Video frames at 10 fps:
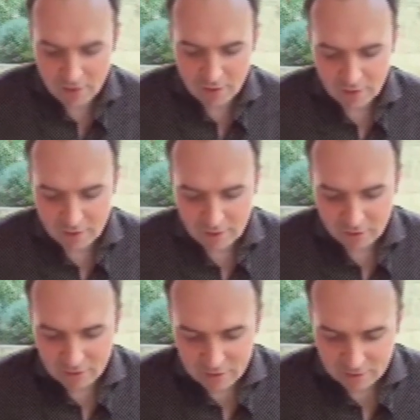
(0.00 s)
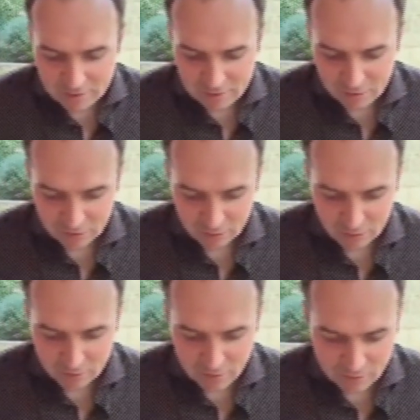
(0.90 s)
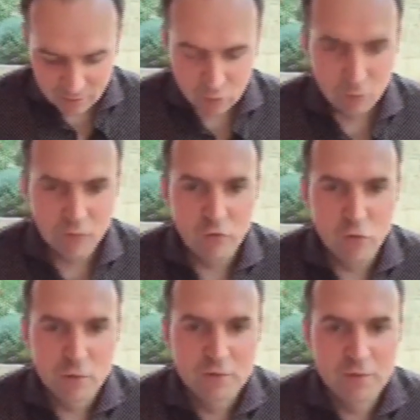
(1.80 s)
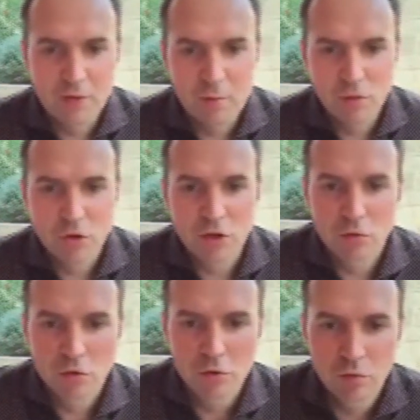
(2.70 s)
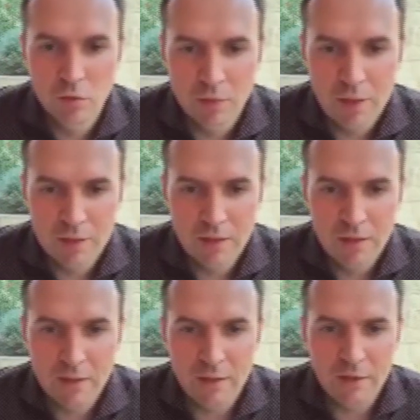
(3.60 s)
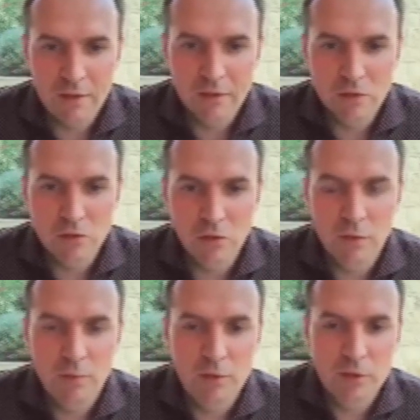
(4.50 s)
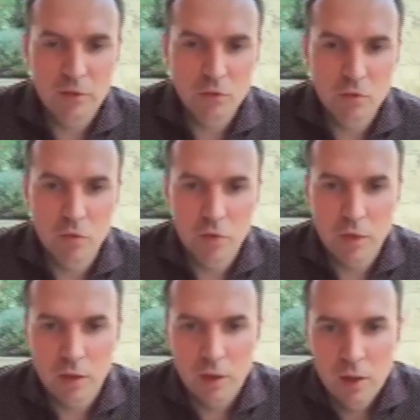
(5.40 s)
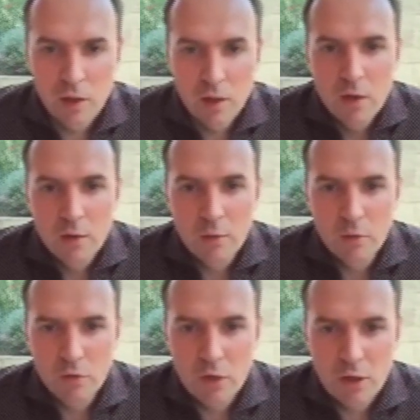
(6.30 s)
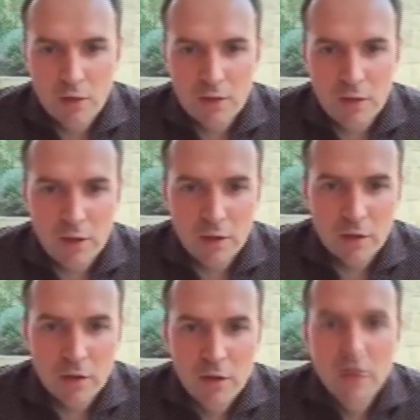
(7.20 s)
владельцы ФСИН письма войдут в Forbes, потому что эта услуга платная, и столько писем, сколько получает Эрик,